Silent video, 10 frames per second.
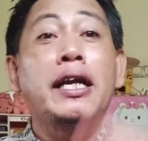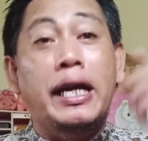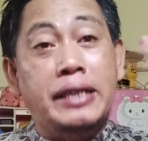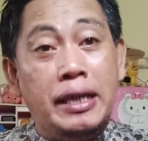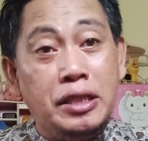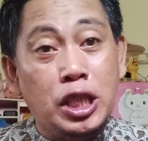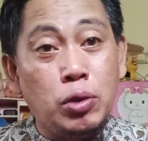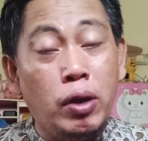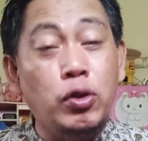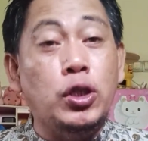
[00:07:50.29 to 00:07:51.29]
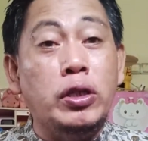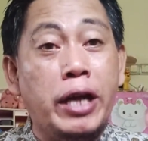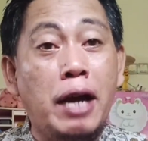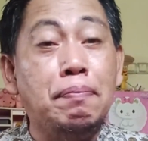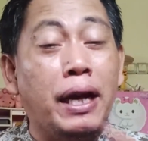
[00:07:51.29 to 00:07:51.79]
Nek jenis siswa itu iso
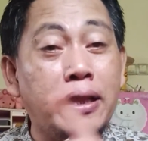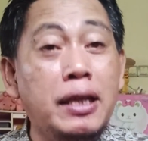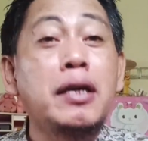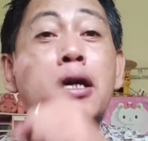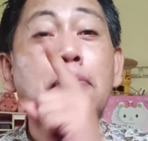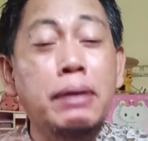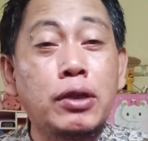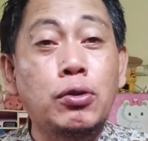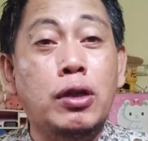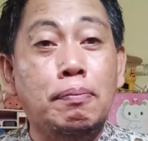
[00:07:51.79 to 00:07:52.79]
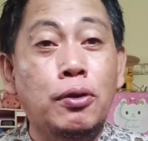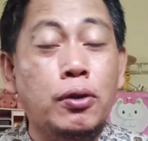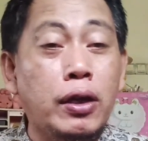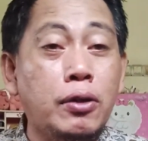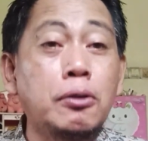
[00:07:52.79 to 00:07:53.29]
ya berarti minggu
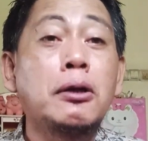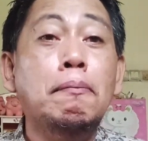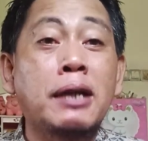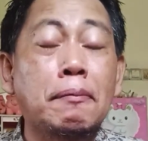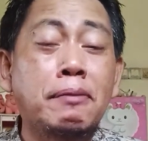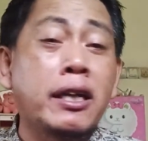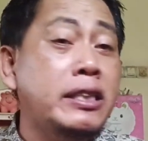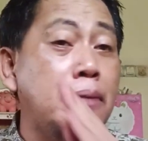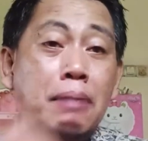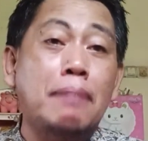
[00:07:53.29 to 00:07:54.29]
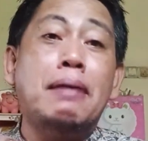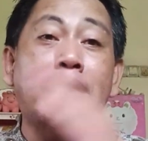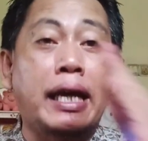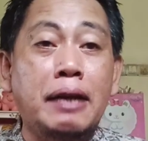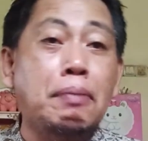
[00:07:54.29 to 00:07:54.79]
kepungkur iku bener-bener nyimak
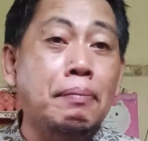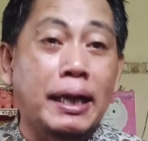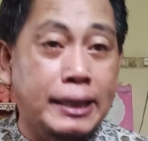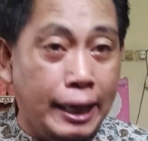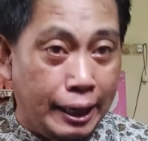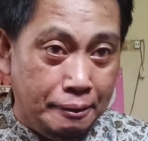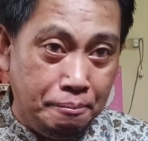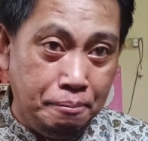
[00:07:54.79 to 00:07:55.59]
materi pembelajaran.